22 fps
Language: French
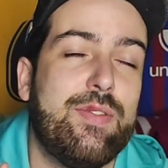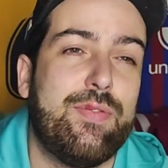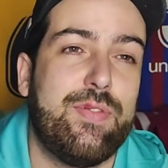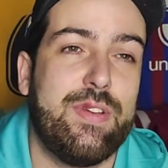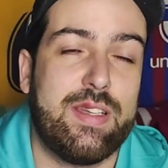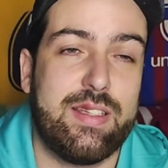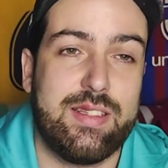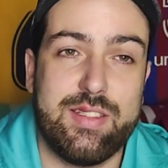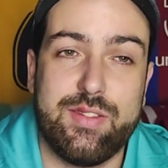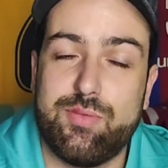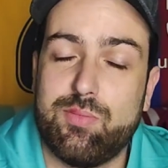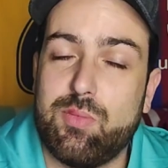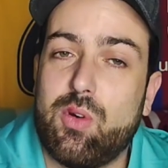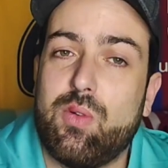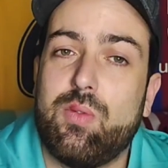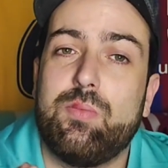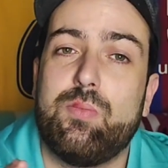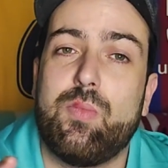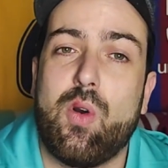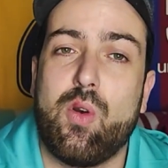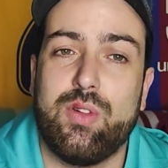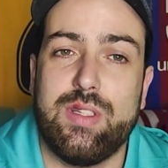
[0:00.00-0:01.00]

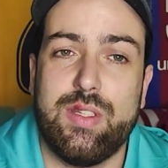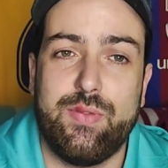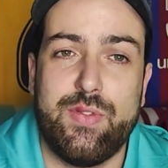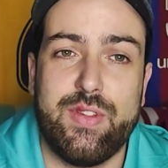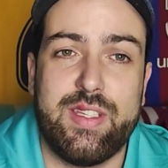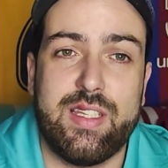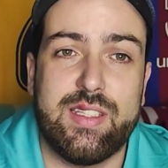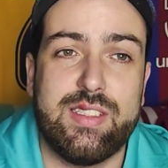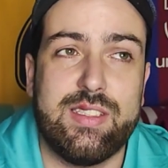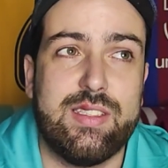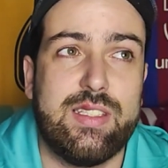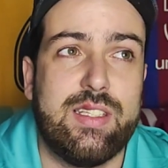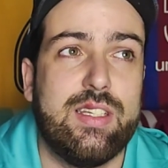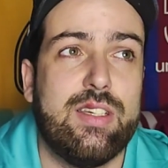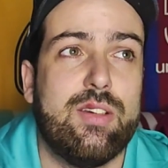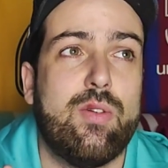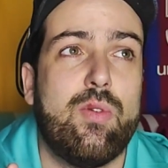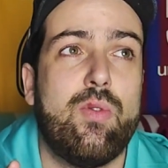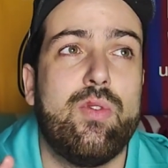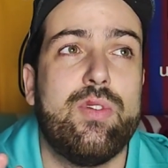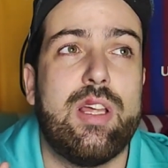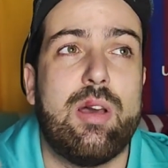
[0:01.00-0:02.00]
effectivement, manque d'efficacité.
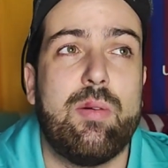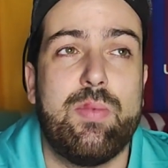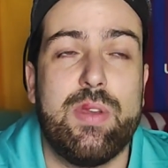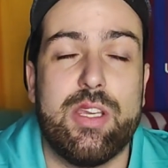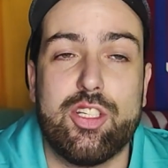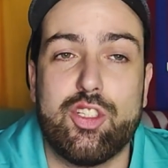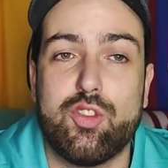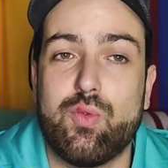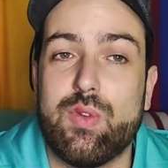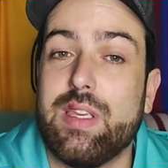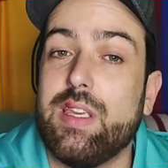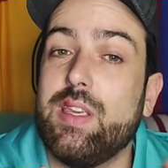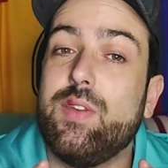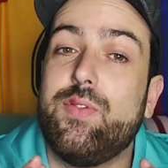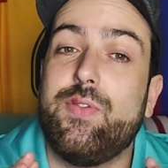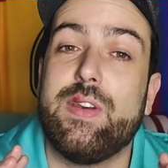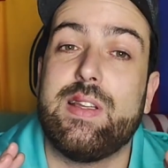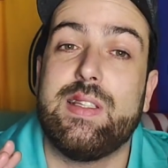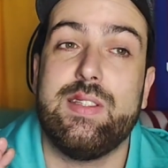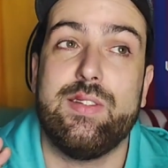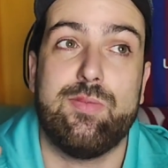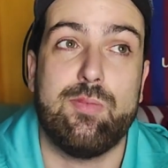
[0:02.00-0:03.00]
On a bien joué,
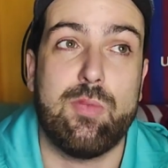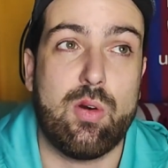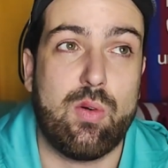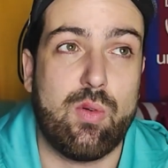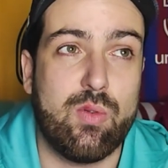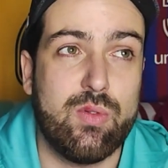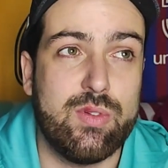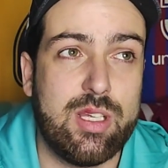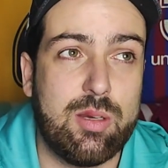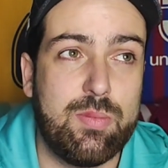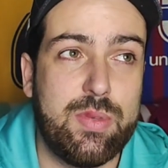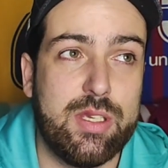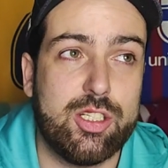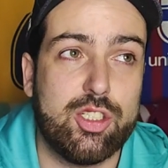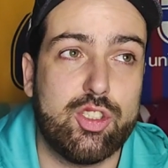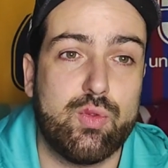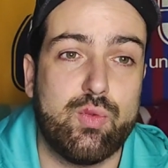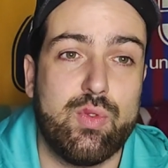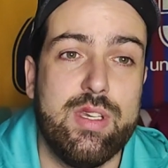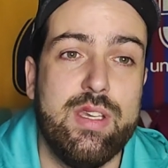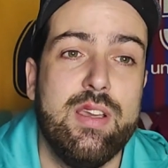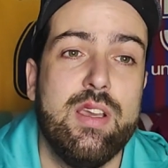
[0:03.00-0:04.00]
effectivement, on a bien
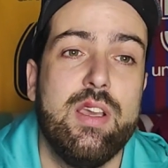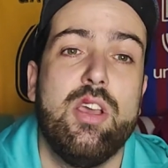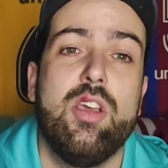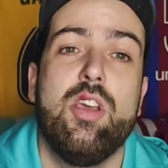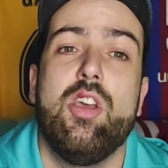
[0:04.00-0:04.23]
joué.